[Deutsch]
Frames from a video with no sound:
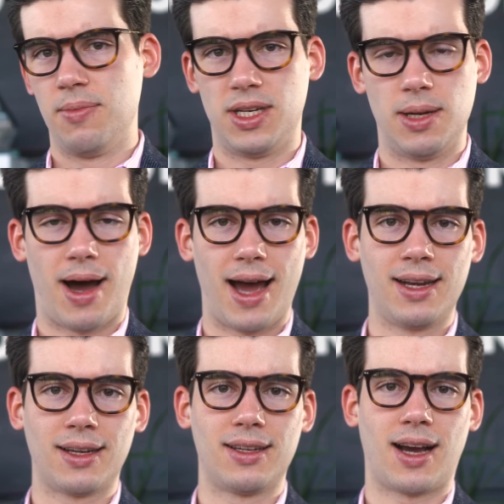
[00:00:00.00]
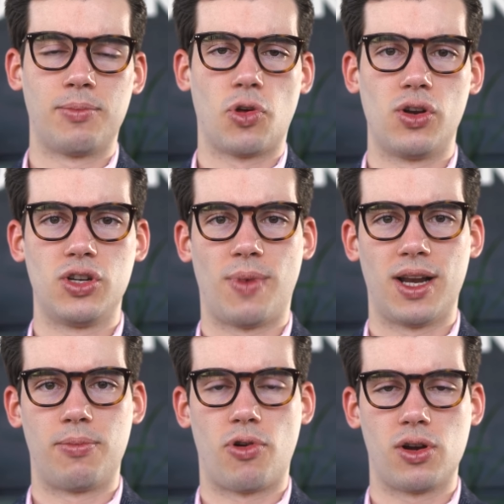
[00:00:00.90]
mit dem Heinrich kam neulich mal
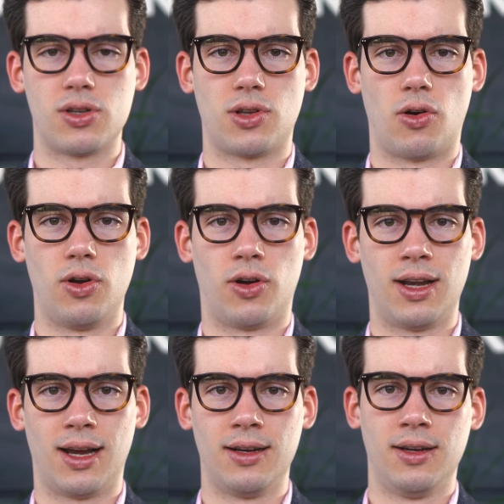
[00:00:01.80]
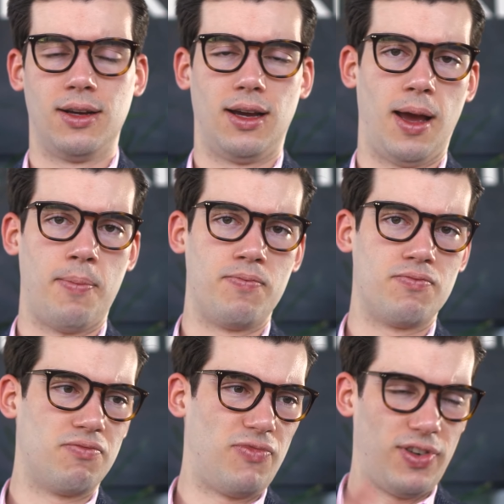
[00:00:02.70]
eine Progress Story online.
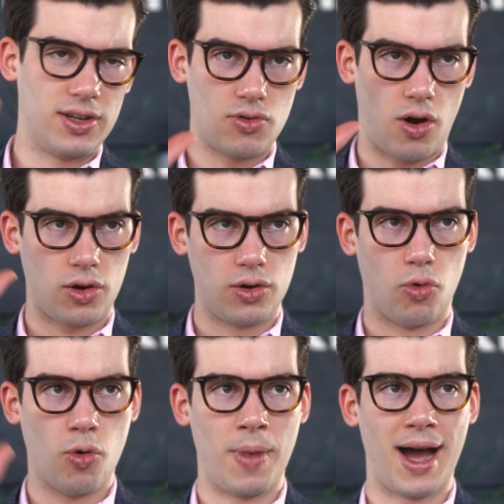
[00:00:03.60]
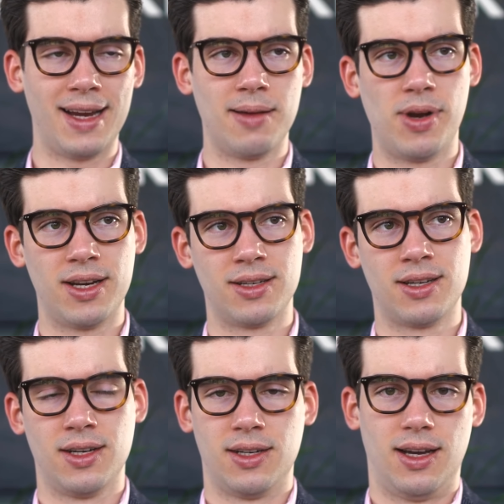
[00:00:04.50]
Ähm, findest du auch hier oben eingeblendet.
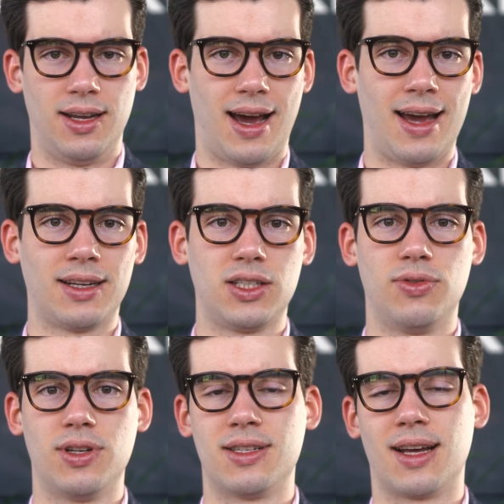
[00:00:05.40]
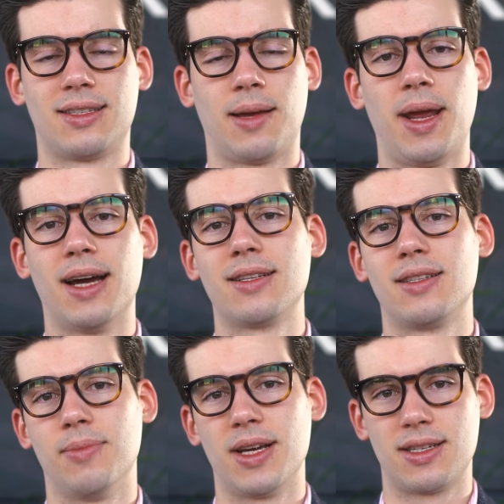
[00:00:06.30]
Äh, der Heinrich würde jetzt nach seinem
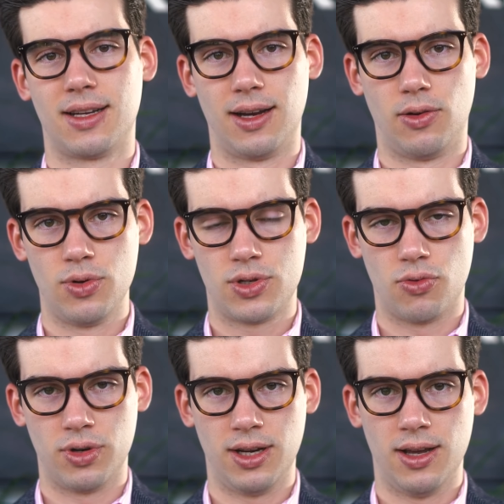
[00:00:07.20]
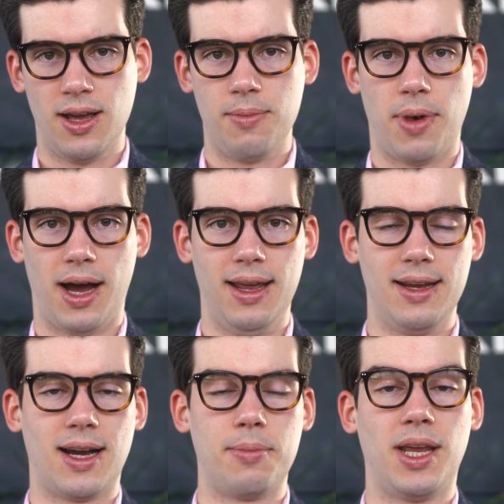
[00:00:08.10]
ersten Semester an der Goethe-Uni
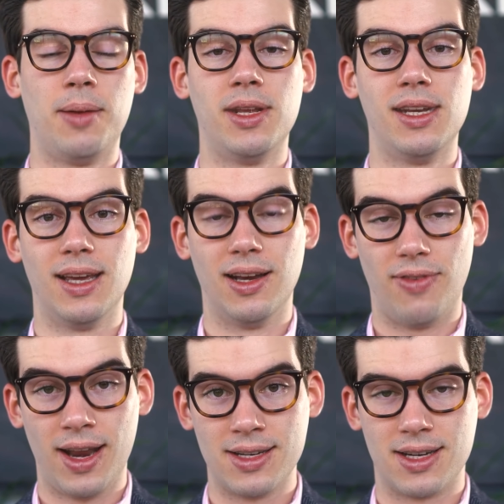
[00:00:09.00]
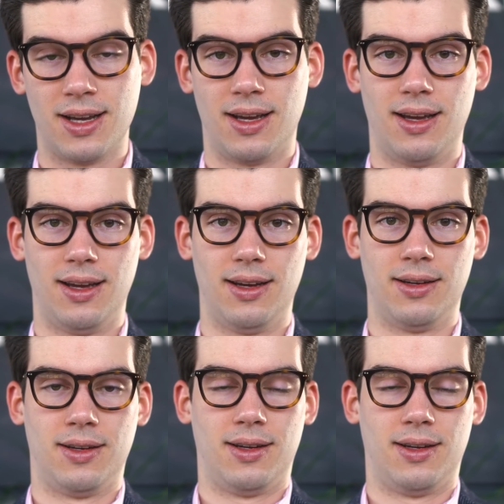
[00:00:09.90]
bei Capgemini Invent äh,